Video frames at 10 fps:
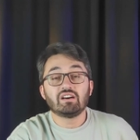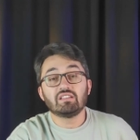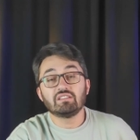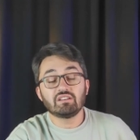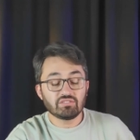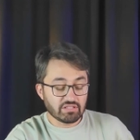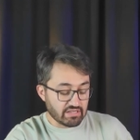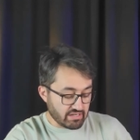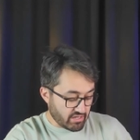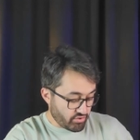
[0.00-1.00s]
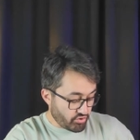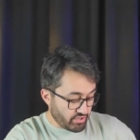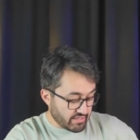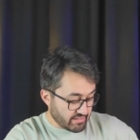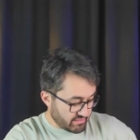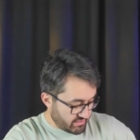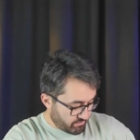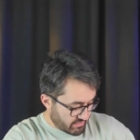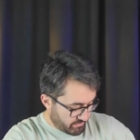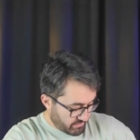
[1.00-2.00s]
Allahu Teala öyle
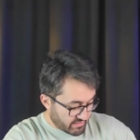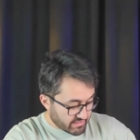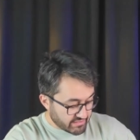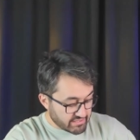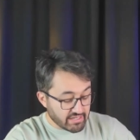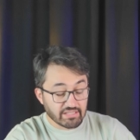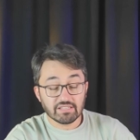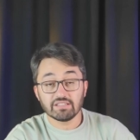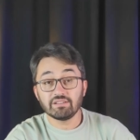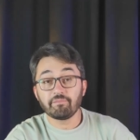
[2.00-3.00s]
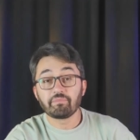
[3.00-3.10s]
nasip kapılar açar ki,